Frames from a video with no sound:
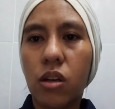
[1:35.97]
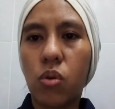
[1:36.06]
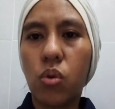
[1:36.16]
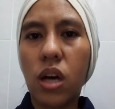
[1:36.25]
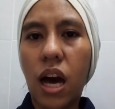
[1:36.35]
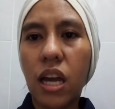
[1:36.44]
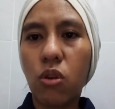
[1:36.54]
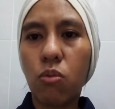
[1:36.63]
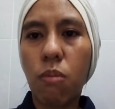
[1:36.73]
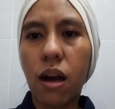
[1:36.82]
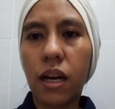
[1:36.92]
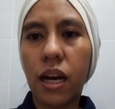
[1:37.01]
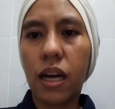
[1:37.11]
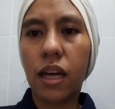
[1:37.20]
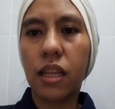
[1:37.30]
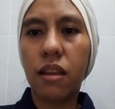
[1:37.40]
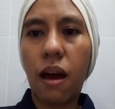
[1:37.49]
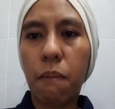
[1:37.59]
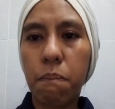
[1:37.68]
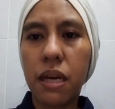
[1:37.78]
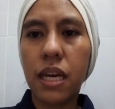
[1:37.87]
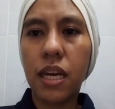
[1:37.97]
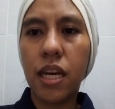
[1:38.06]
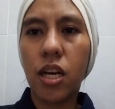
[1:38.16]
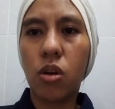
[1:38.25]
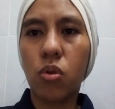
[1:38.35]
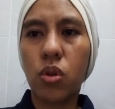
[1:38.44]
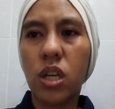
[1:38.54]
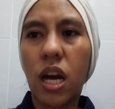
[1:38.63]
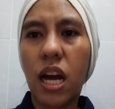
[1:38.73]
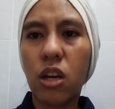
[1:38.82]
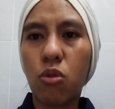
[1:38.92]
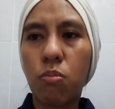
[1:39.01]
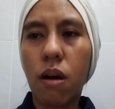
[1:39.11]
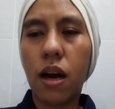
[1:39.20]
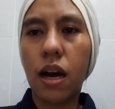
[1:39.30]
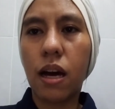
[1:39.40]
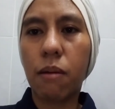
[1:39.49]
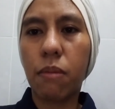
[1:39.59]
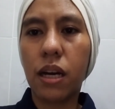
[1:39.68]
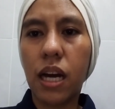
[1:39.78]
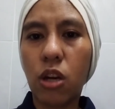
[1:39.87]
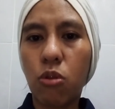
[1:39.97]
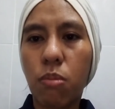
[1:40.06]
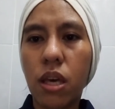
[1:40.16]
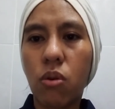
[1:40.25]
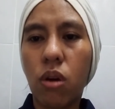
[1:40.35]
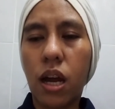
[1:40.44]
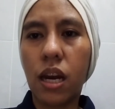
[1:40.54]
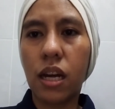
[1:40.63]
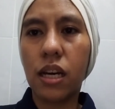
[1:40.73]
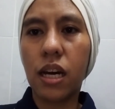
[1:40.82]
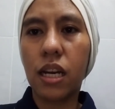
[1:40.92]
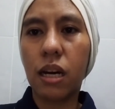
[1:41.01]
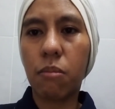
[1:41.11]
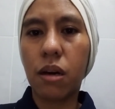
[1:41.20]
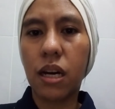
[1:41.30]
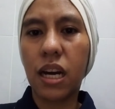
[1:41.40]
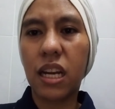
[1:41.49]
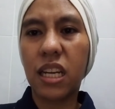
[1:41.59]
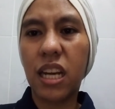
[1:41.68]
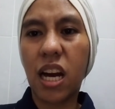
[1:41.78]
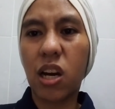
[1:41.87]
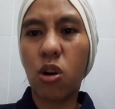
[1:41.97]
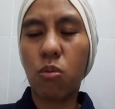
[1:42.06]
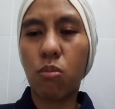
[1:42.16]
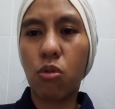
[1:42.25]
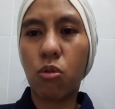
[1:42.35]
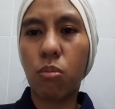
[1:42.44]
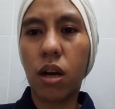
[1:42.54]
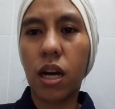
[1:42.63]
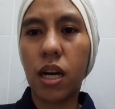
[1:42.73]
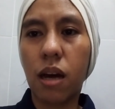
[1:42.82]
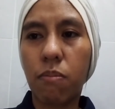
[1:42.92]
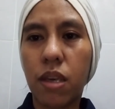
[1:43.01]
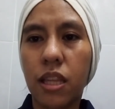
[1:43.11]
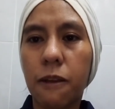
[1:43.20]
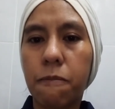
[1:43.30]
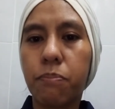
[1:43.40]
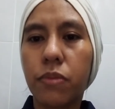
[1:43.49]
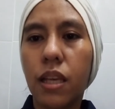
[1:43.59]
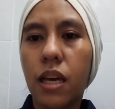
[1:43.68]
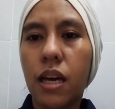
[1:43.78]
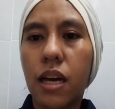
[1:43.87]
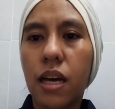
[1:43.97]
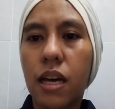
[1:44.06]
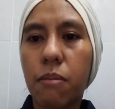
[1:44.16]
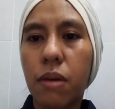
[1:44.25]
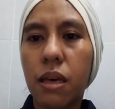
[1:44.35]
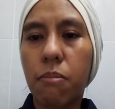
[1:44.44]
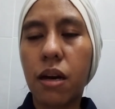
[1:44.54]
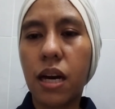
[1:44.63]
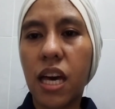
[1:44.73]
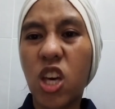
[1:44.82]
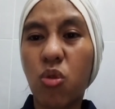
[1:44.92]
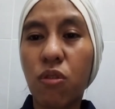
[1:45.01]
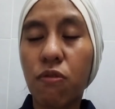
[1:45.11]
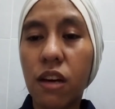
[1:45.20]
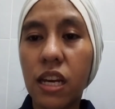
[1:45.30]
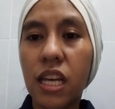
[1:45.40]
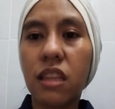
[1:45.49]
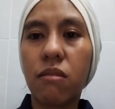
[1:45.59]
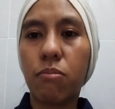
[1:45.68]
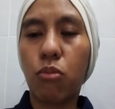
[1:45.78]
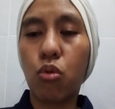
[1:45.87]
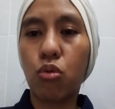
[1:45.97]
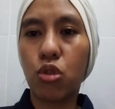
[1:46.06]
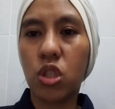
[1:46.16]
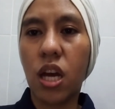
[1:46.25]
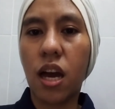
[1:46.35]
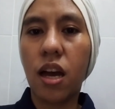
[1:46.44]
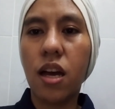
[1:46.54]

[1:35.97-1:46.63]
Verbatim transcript: kung gaano ba kadami or gaano pa uh, magkano pa yung halaga ng mga ninakaw mo mga gamit. Uh, may mga equivalent po siya.